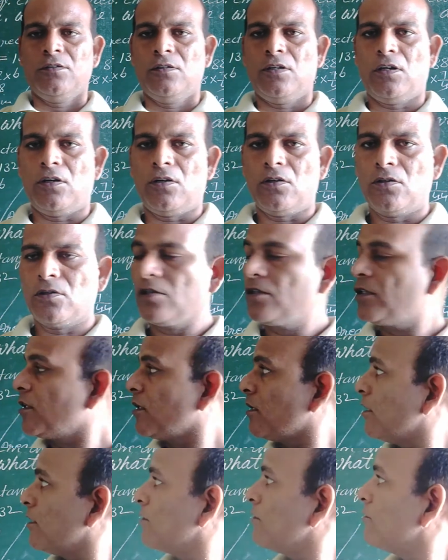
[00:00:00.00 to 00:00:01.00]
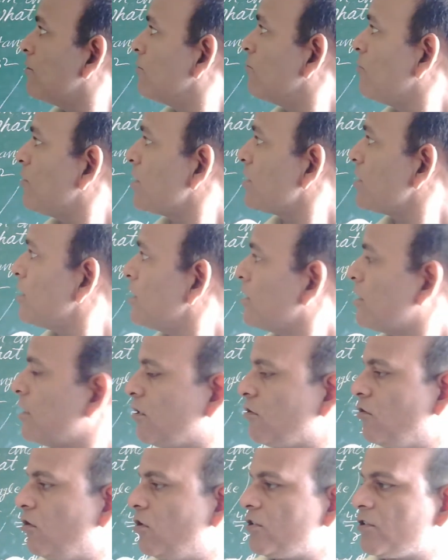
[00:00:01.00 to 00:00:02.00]
और क्वेश्चन के
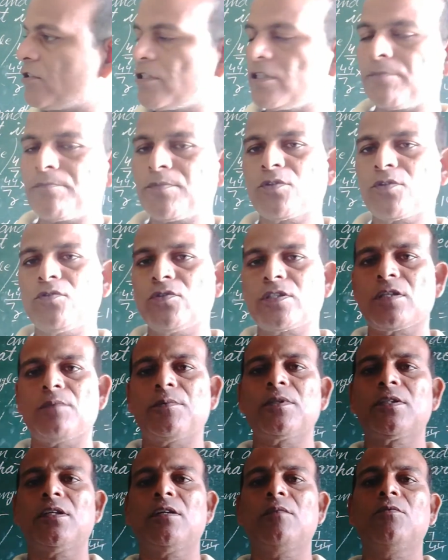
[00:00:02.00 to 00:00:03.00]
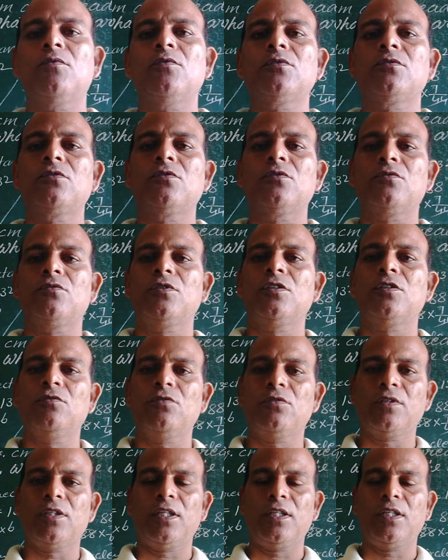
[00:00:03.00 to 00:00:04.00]
कॉन्सेप्ट को समझना बहुत ज़रूरी
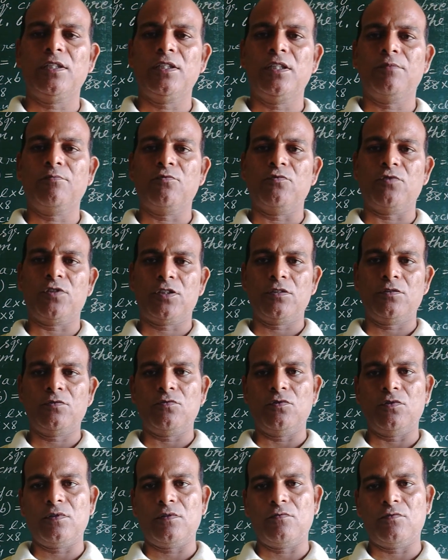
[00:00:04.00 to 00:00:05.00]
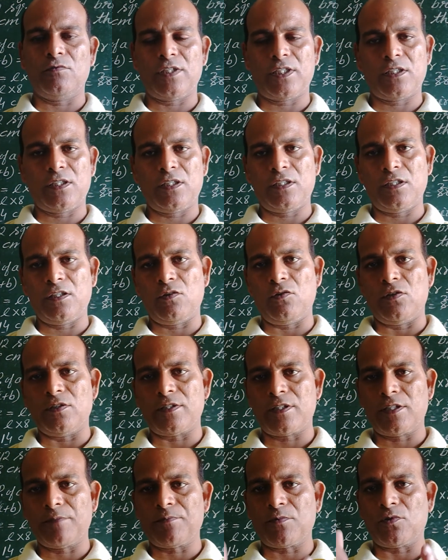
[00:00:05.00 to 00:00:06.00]
होता है यदि आप क्वेश्चन को क्वेश्चन के
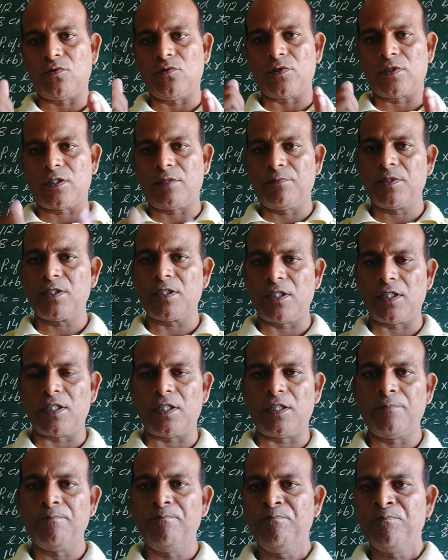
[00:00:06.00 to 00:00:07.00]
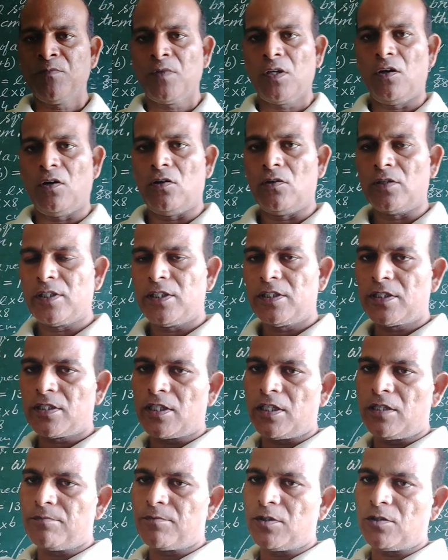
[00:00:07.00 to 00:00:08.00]
कॉन्सेप्ट को समझ गए और इस
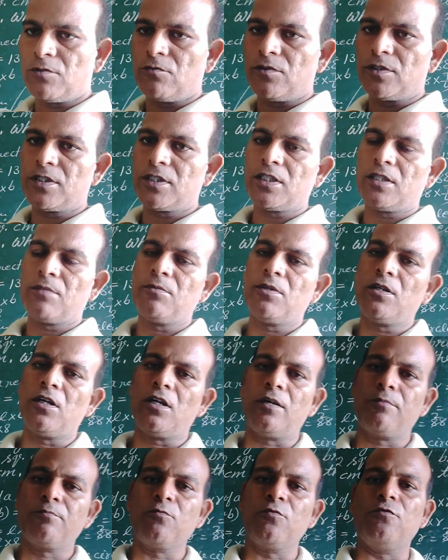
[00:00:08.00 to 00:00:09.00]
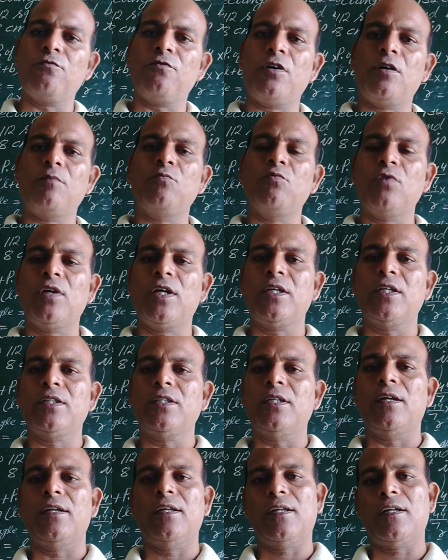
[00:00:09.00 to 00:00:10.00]
टाइप के क्वेश्चन में आपको फार्मूला
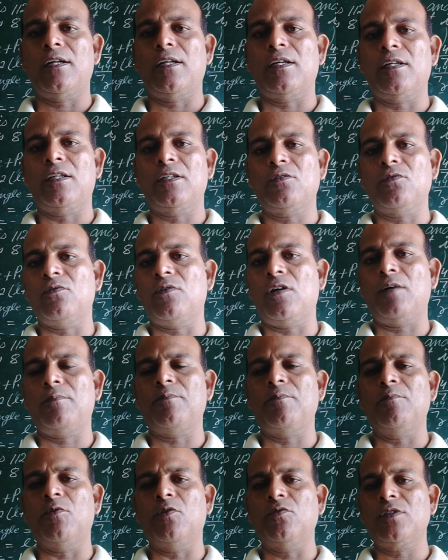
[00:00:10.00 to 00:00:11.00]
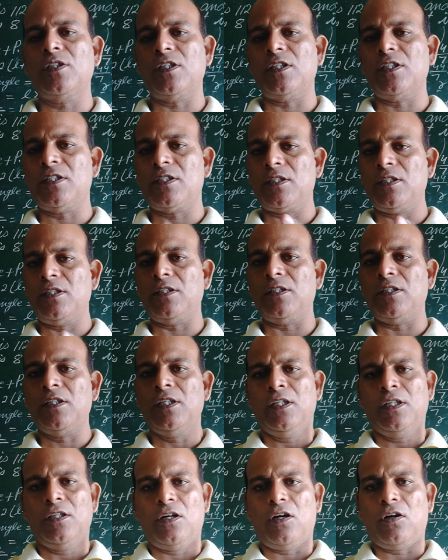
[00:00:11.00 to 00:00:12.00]
यदि लर्न है तो आप बहुत ईजिली
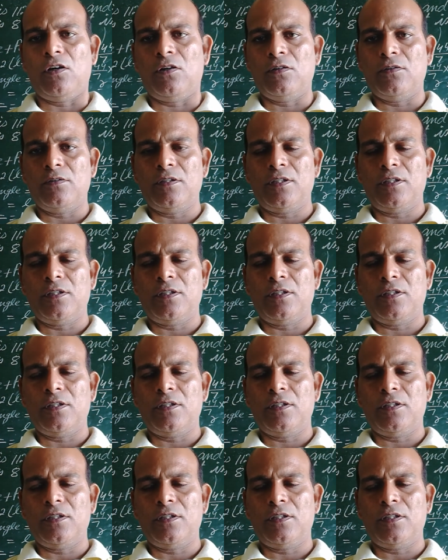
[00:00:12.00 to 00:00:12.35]
और